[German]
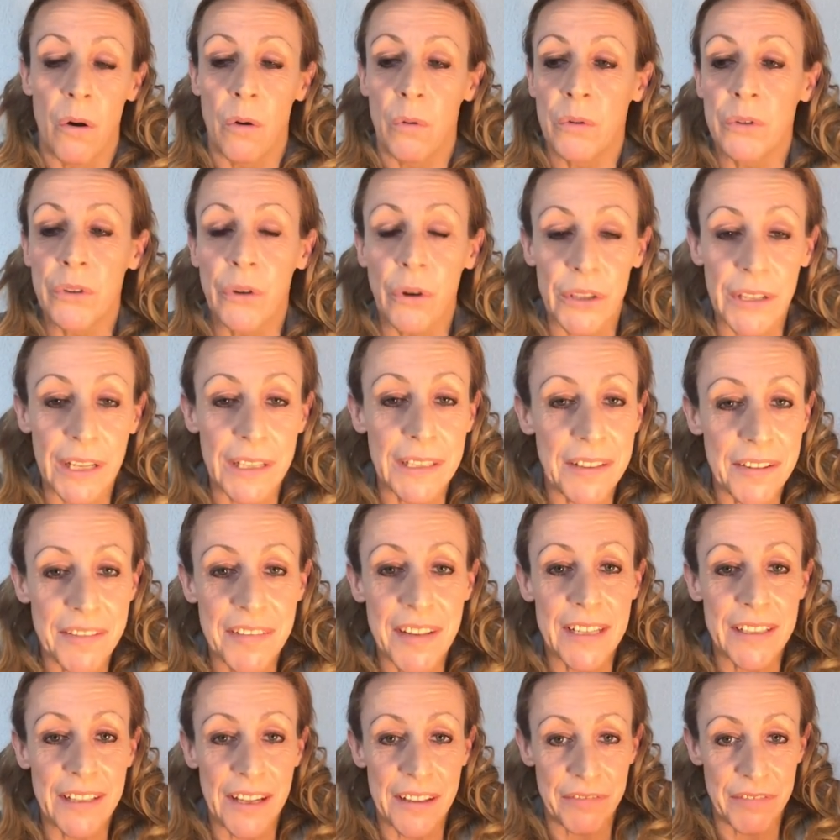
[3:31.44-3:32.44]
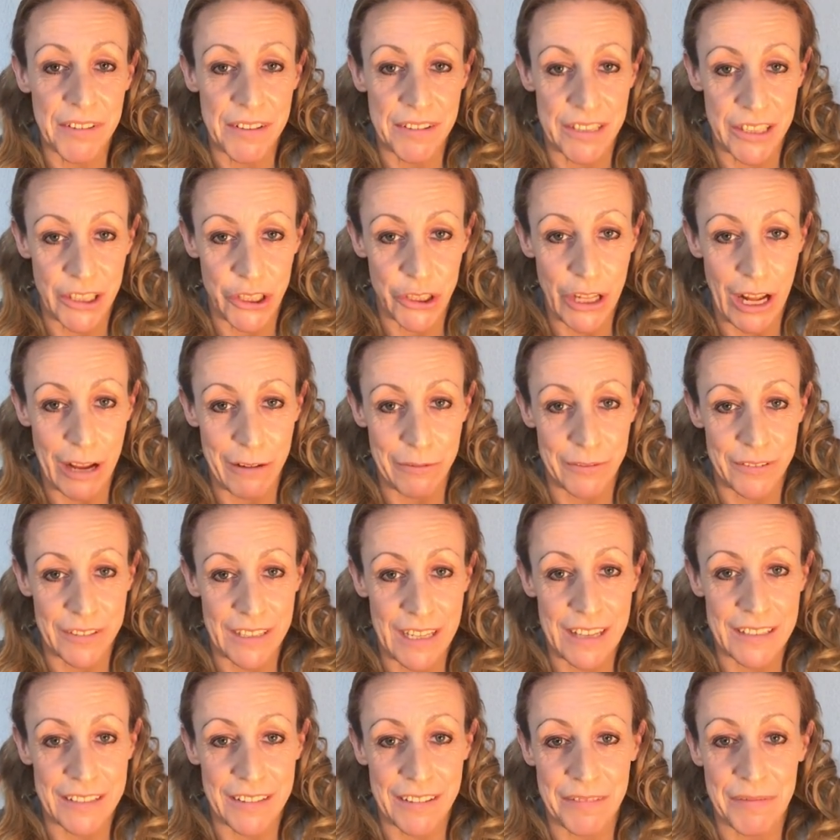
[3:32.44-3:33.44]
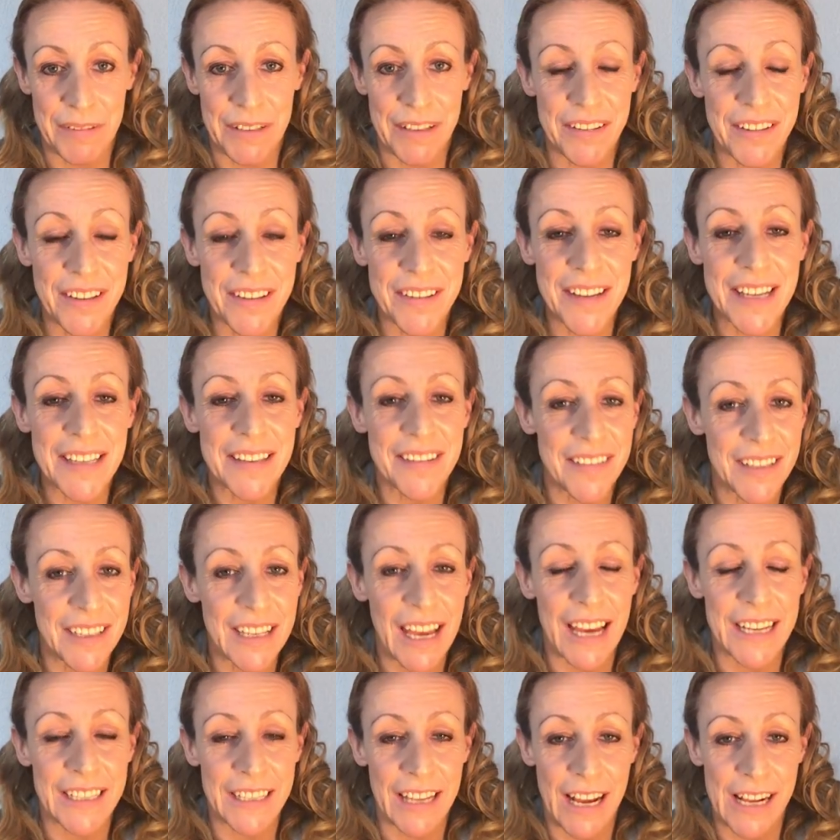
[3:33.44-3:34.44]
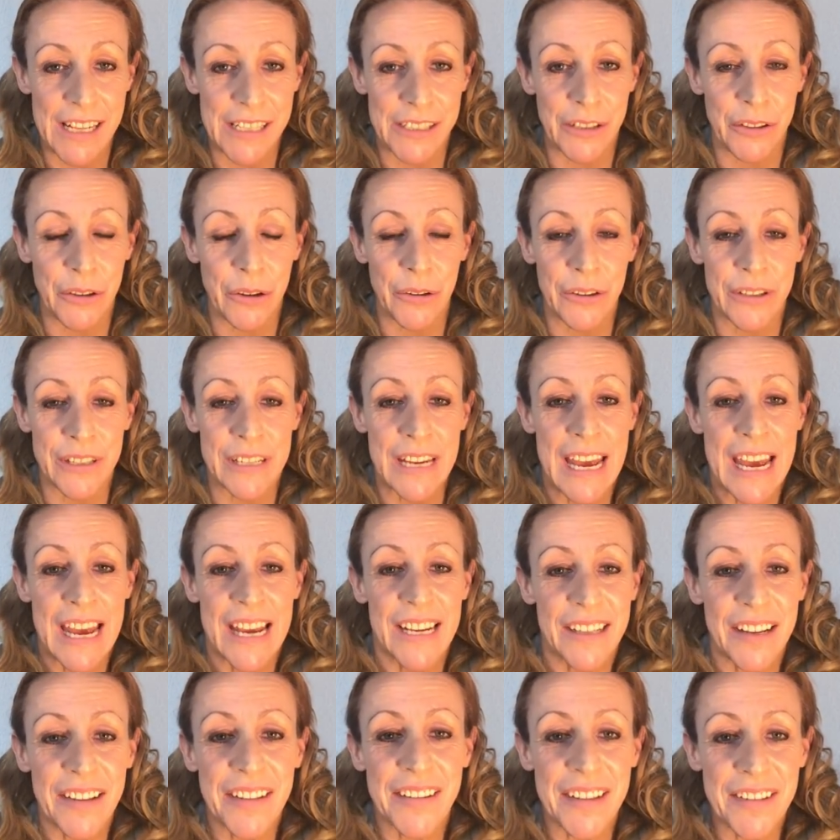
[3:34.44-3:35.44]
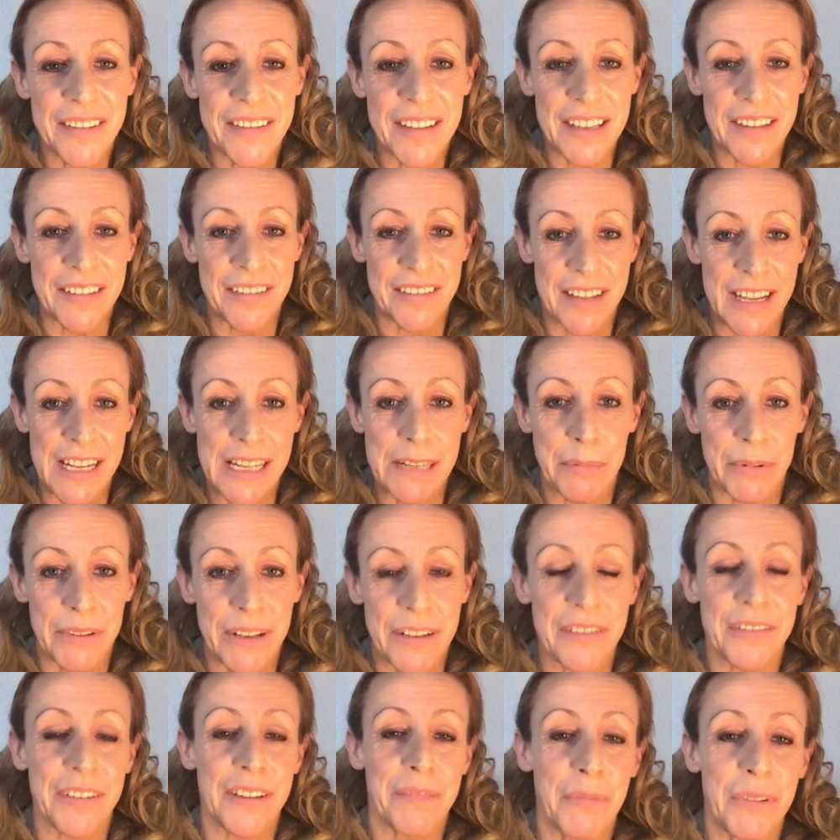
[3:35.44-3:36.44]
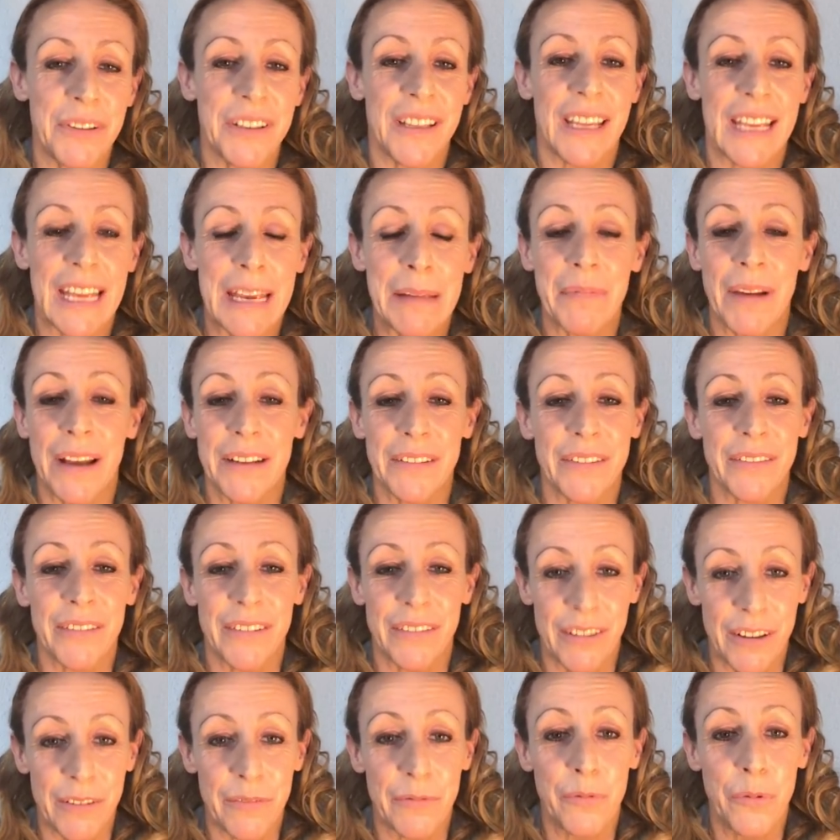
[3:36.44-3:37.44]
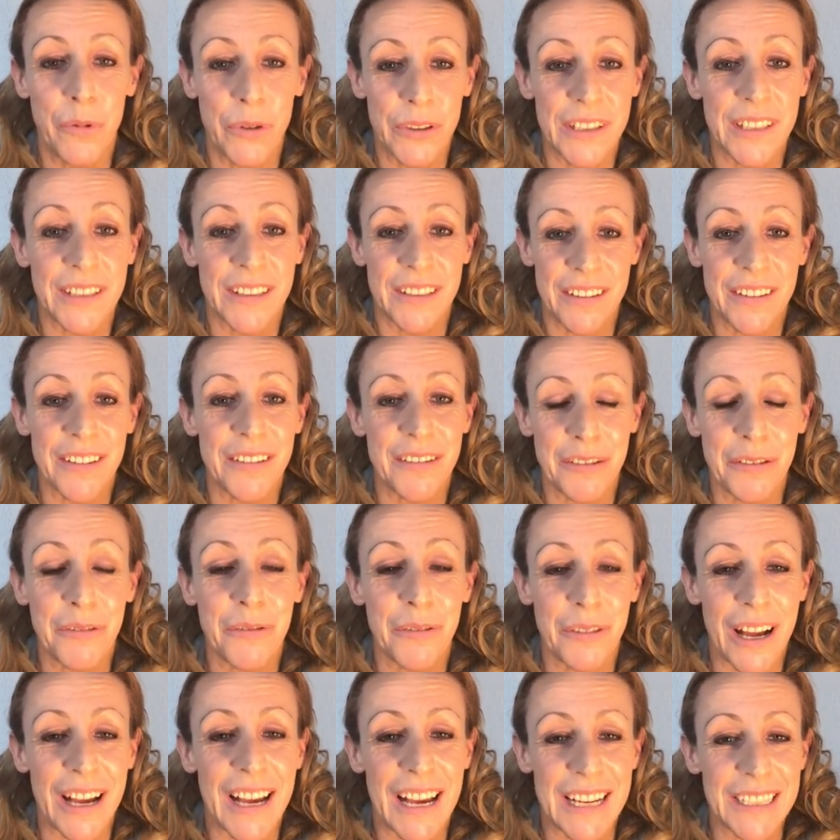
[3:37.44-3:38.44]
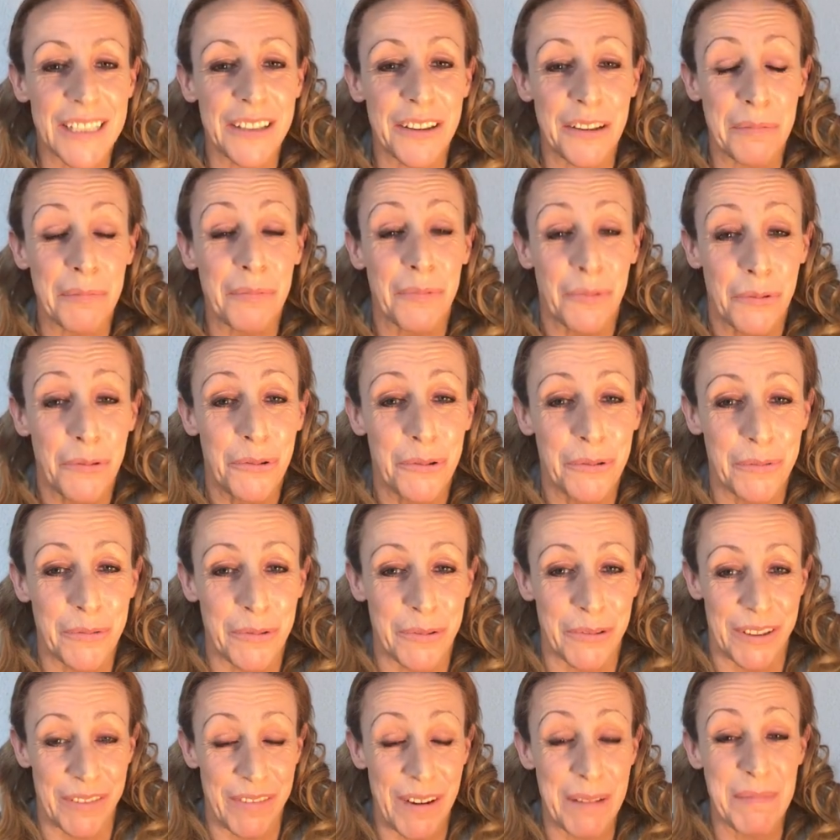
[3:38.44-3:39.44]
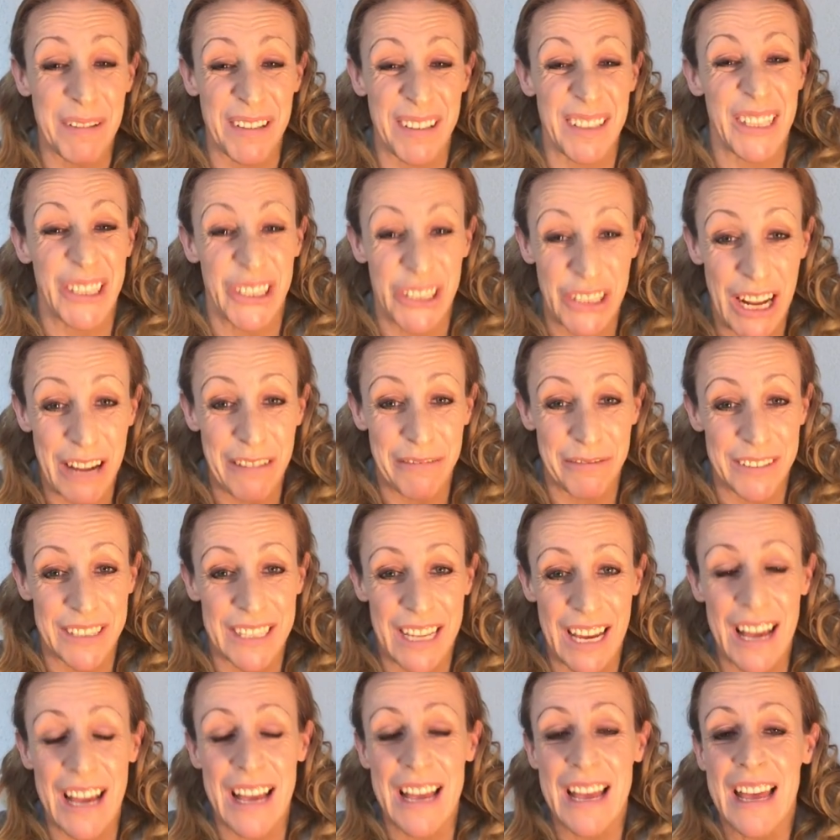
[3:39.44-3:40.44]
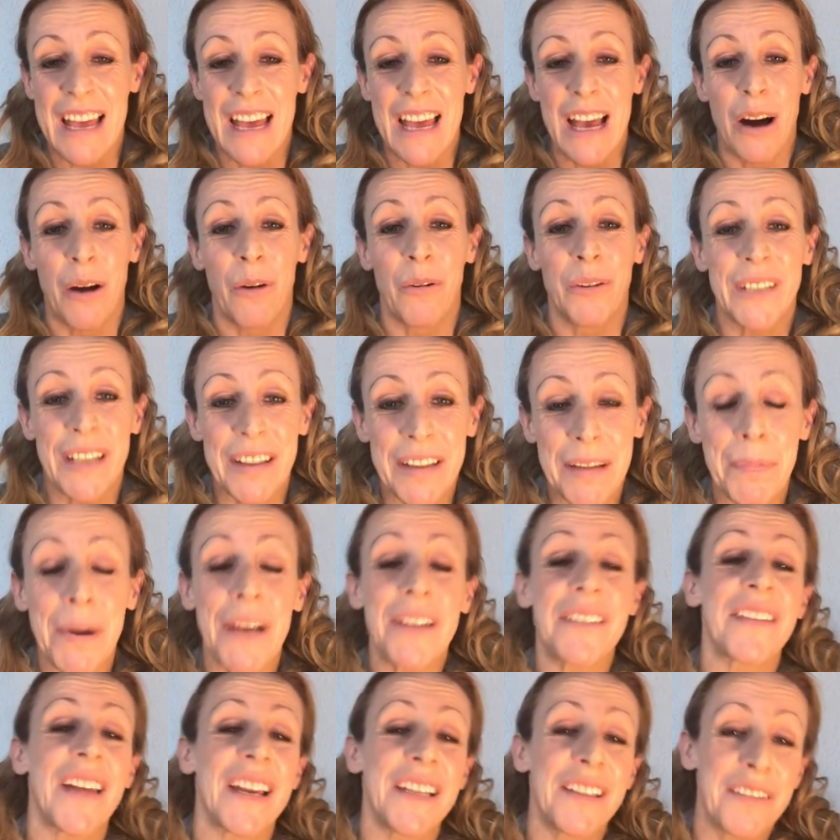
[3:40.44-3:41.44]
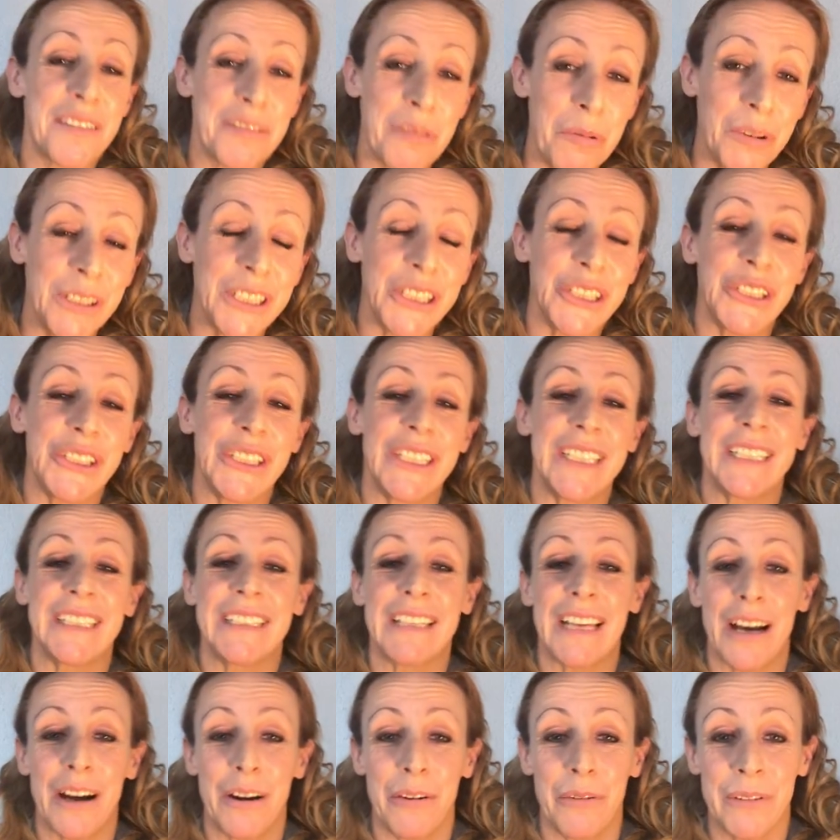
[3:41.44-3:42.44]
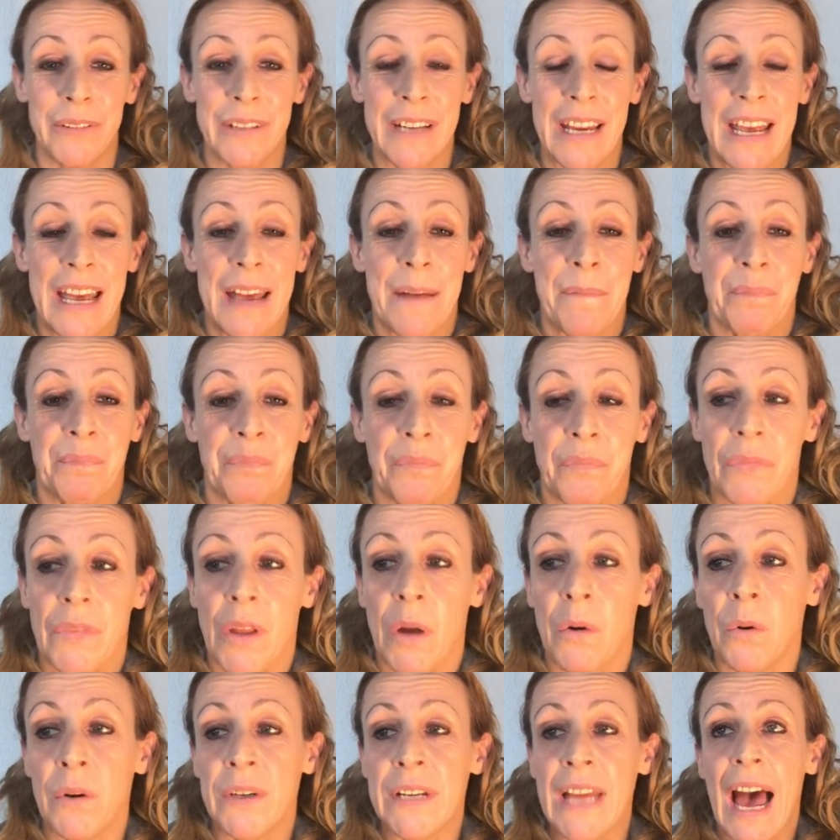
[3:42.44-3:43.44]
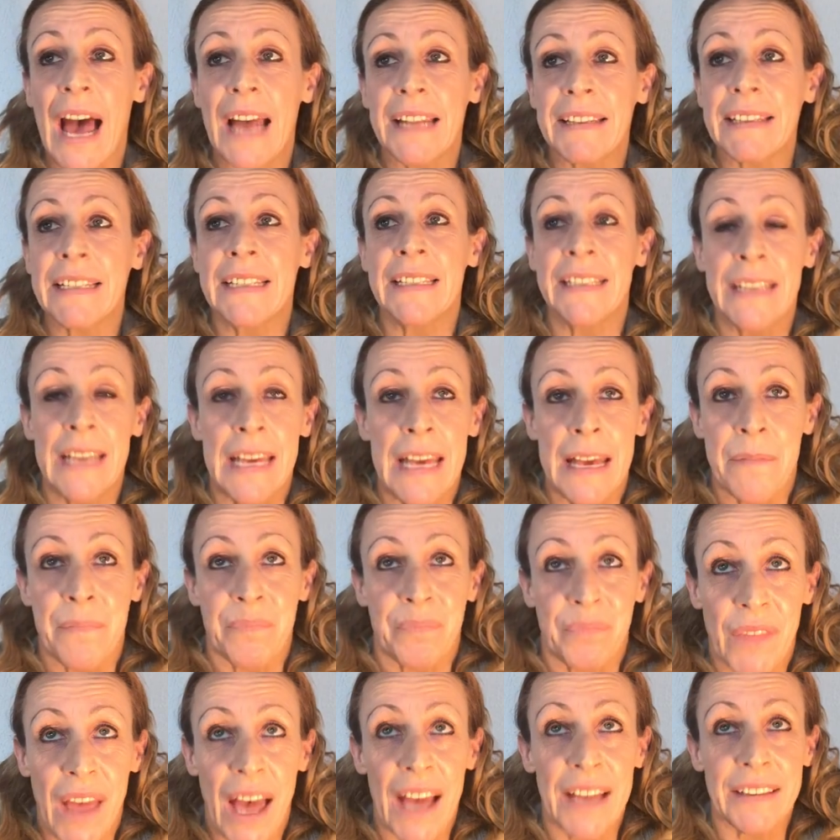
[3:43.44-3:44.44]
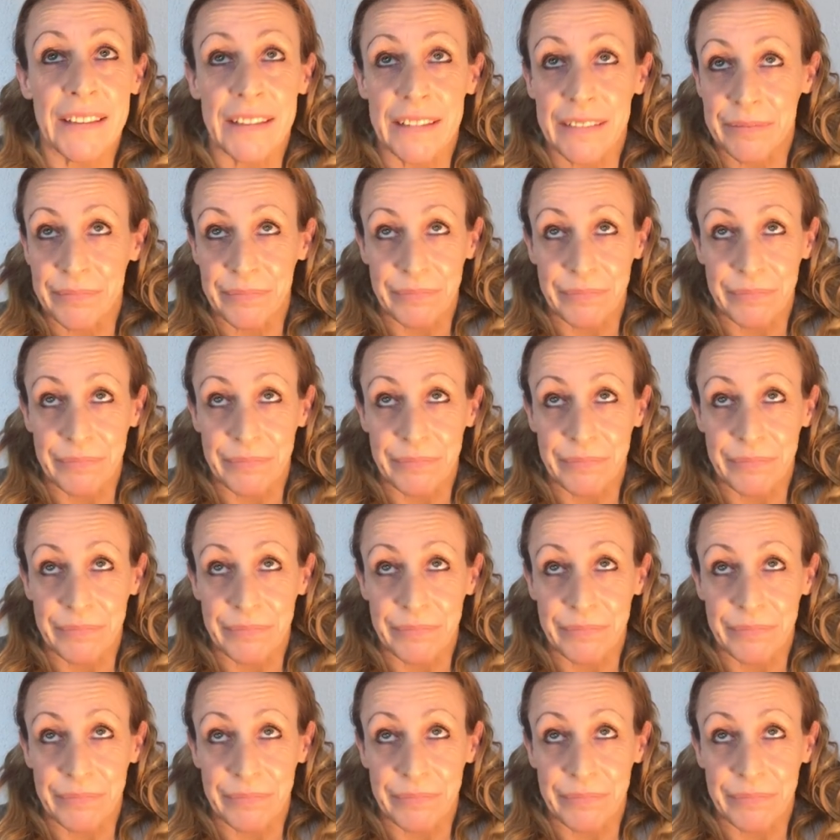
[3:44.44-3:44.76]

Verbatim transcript: Und Gott hat gesehen, dass wir es nicht schaffen, ja, dass wir das Gesetz nicht einhalten können. Das Gesetz selber, das uns Mose gegeben hat, wurde so eigentlich zum Fluch für uns, weil wir es nicht schaffen, ja. Und deshalb hat er seinen Sohn geschickt, ja, und, und hat ihn hat